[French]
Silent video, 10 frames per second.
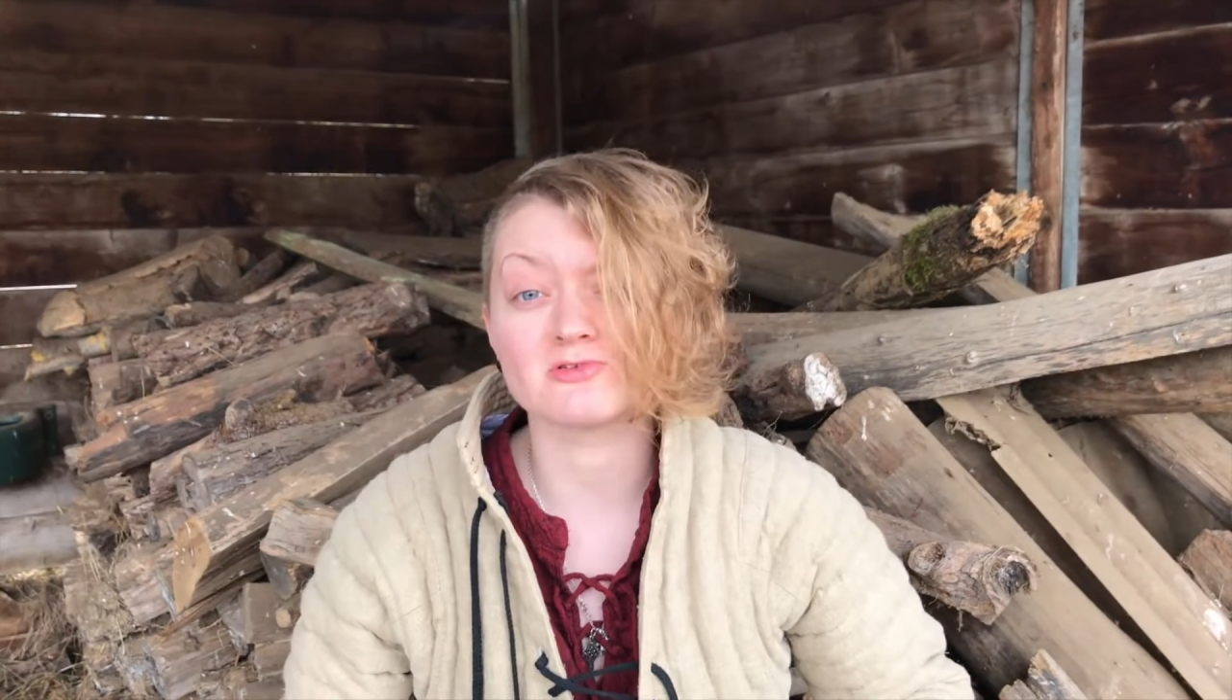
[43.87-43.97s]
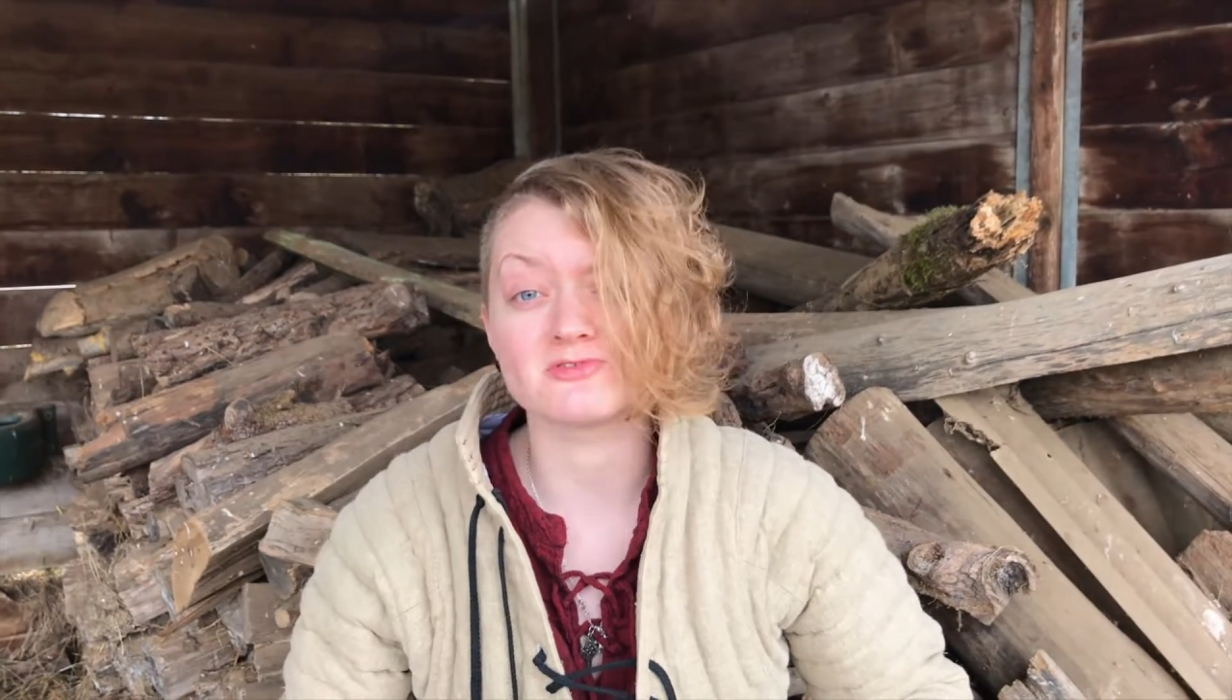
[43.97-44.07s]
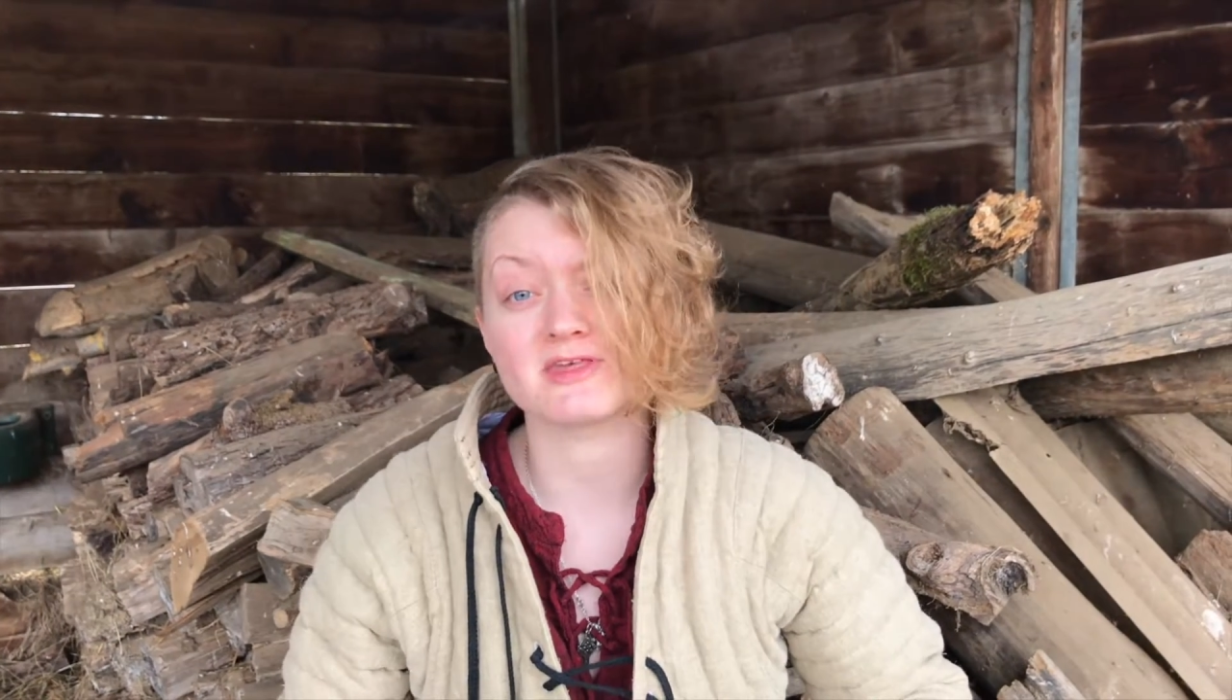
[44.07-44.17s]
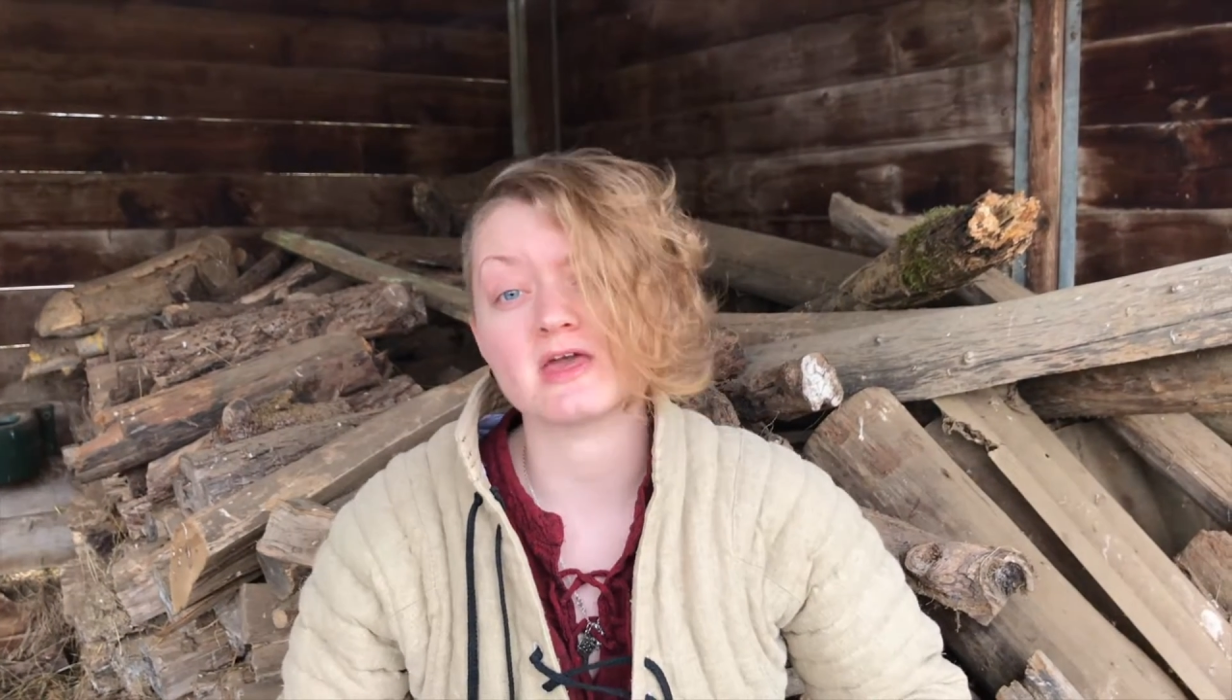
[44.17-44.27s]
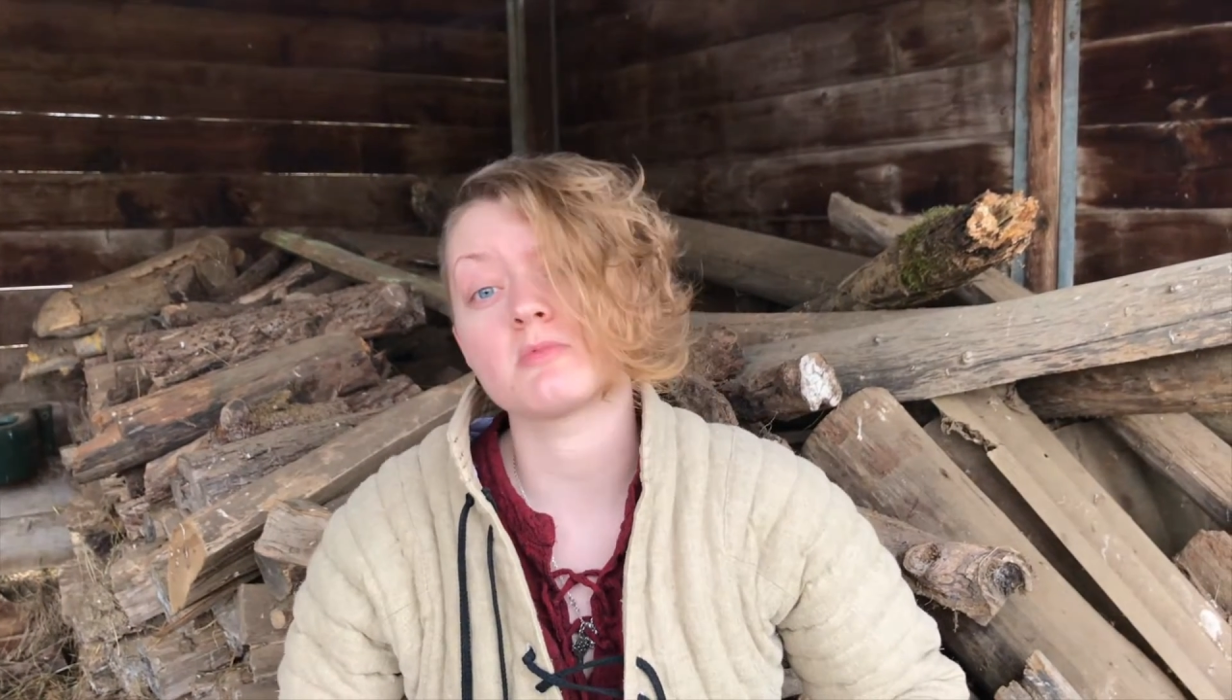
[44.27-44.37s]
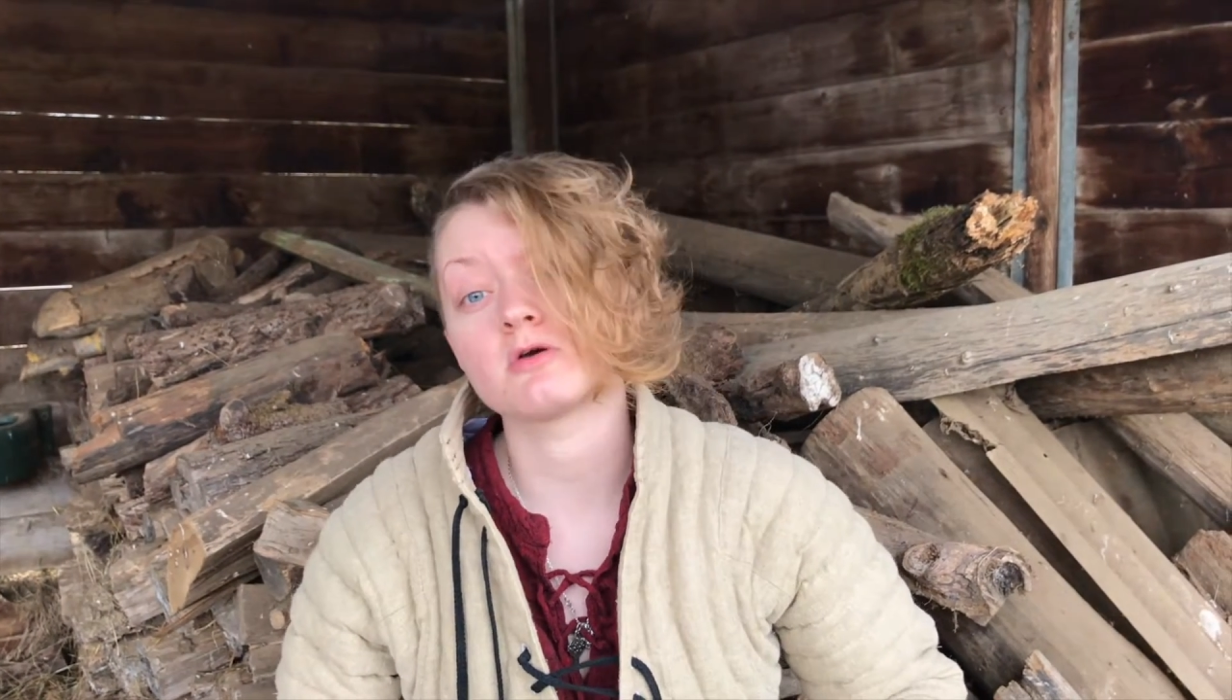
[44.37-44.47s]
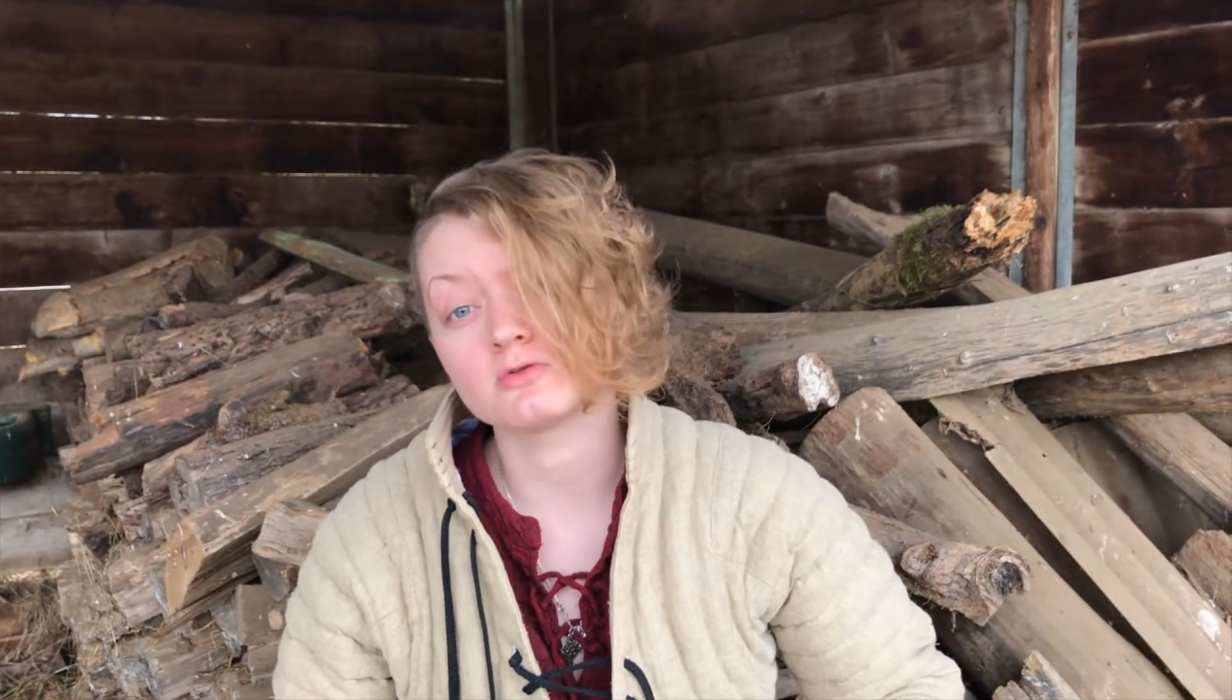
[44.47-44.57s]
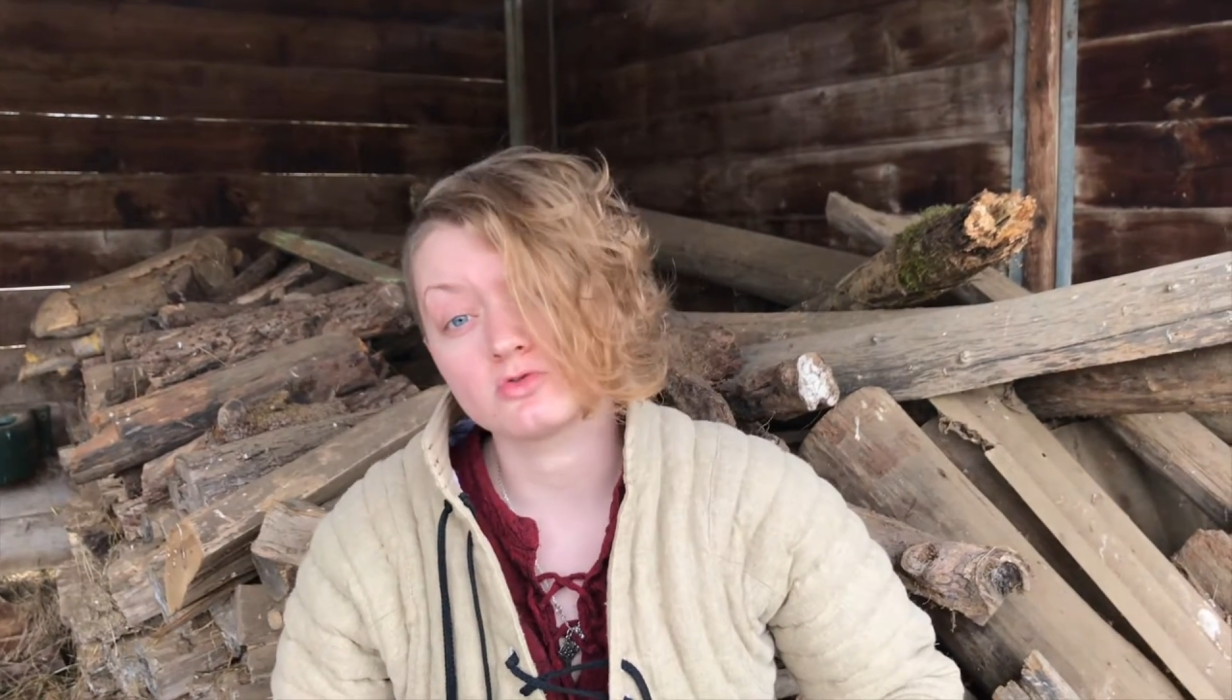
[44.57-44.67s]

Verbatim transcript: le terme